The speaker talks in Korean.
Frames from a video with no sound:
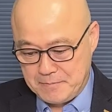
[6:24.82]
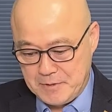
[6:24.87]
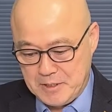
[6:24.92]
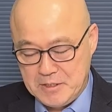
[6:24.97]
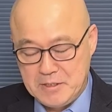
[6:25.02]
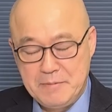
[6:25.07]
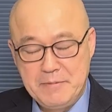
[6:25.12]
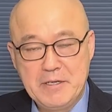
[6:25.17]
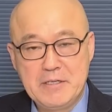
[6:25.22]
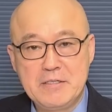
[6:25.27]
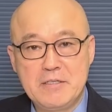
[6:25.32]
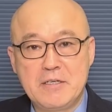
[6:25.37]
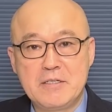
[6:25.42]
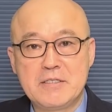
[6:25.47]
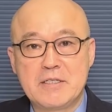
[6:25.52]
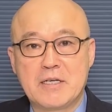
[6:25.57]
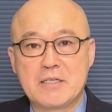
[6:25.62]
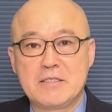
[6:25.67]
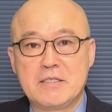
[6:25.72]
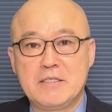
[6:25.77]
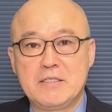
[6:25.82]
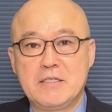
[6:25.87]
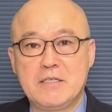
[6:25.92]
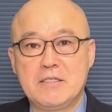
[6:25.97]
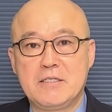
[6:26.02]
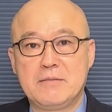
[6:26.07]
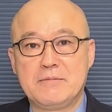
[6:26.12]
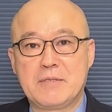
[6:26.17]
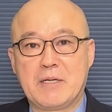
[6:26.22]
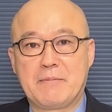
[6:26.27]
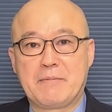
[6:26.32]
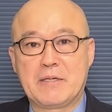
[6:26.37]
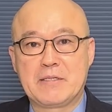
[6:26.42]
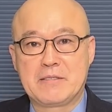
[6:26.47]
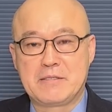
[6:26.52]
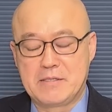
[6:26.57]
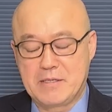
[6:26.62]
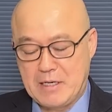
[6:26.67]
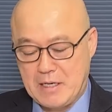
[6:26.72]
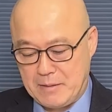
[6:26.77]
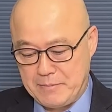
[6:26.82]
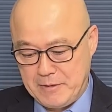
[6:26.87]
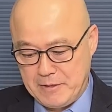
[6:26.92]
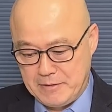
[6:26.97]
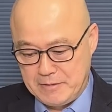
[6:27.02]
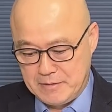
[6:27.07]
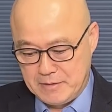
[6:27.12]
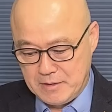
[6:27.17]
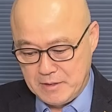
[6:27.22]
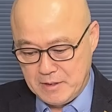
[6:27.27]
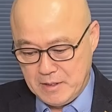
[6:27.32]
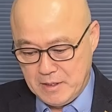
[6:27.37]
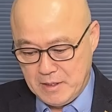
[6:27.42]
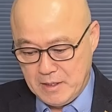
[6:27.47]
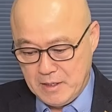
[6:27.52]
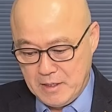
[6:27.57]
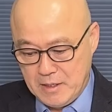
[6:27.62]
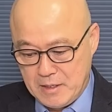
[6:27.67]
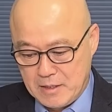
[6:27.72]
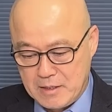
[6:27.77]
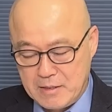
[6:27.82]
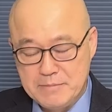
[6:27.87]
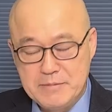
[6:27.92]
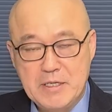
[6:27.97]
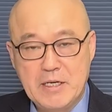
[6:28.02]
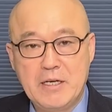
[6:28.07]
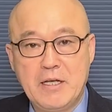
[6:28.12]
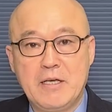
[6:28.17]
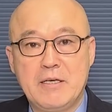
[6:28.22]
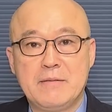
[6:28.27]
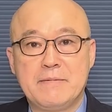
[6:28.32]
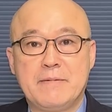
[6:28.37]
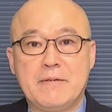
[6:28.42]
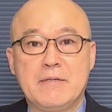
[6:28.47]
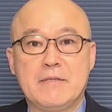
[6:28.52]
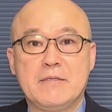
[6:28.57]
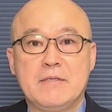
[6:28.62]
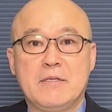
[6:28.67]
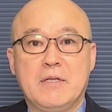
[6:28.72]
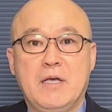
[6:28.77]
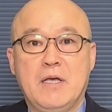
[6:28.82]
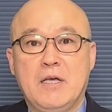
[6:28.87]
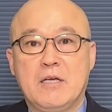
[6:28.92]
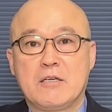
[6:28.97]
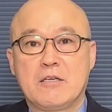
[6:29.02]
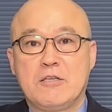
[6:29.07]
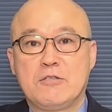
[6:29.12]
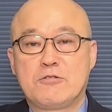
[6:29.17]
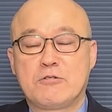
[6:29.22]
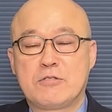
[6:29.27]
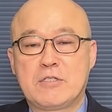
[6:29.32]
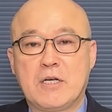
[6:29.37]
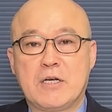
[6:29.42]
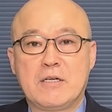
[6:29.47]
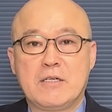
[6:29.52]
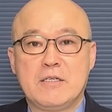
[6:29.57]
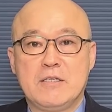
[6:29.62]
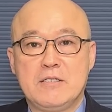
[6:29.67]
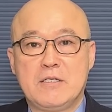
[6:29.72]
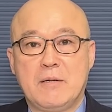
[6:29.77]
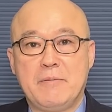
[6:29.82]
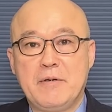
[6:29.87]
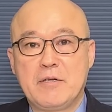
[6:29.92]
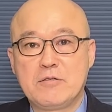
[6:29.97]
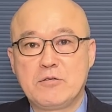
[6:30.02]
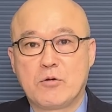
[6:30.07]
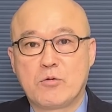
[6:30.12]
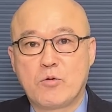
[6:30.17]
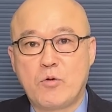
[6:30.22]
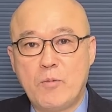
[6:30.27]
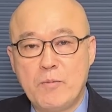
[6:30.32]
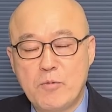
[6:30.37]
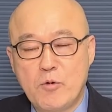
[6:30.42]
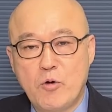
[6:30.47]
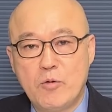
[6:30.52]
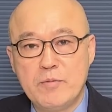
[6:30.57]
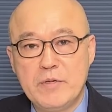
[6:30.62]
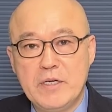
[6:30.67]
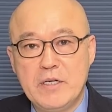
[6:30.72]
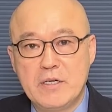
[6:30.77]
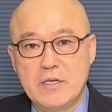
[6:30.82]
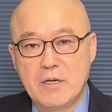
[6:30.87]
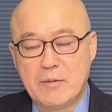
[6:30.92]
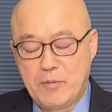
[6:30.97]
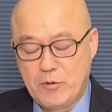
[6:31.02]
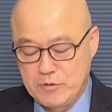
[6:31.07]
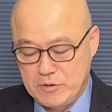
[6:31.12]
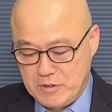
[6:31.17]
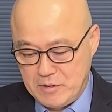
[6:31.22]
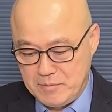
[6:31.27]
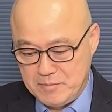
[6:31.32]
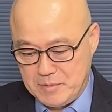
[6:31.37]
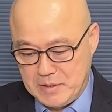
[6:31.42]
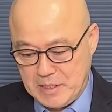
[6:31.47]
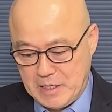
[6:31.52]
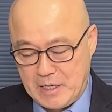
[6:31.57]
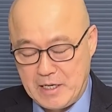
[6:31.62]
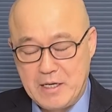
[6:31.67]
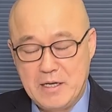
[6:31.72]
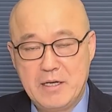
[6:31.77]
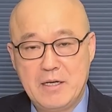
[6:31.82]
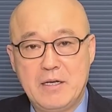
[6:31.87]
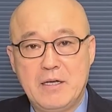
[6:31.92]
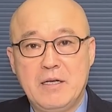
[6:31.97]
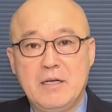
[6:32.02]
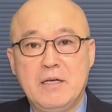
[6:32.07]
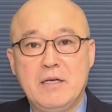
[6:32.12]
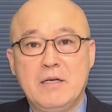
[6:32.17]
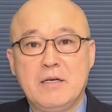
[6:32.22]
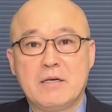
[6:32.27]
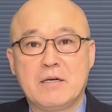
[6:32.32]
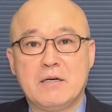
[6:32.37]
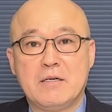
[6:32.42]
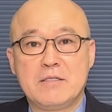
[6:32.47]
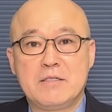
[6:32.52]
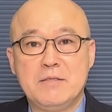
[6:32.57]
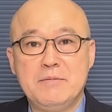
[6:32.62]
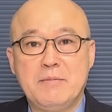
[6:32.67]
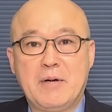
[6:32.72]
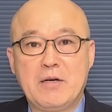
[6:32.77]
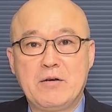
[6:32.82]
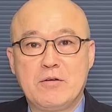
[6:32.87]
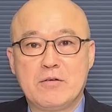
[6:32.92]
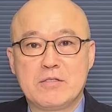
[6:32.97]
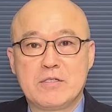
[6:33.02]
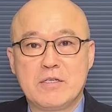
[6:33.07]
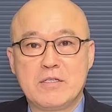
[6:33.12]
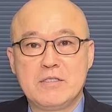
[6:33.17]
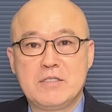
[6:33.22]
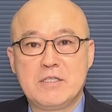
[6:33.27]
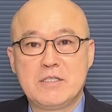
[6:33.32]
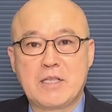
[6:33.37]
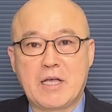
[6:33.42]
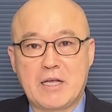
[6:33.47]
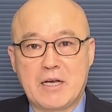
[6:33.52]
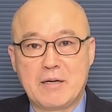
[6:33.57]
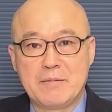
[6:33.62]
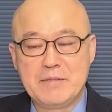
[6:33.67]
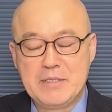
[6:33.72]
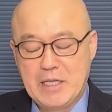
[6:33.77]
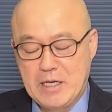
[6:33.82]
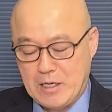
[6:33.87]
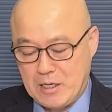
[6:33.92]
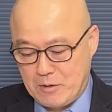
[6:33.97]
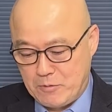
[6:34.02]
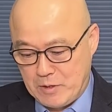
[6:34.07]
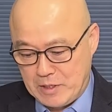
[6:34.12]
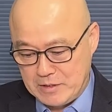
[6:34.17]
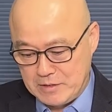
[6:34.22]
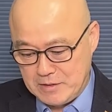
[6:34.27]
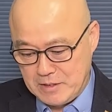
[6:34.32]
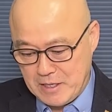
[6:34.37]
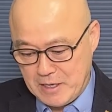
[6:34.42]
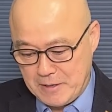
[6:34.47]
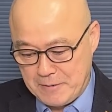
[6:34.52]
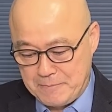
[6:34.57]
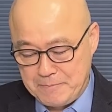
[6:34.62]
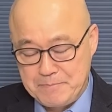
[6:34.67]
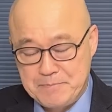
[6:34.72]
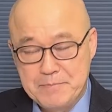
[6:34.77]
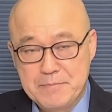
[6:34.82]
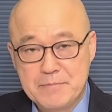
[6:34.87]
이재명은 영장실질심사 받으러 가면 검찰의 입은 기소장을 이재명도 꼼꼼히 읽어본 겁니다. 거짓말로 정치 탄압이다라고 하는데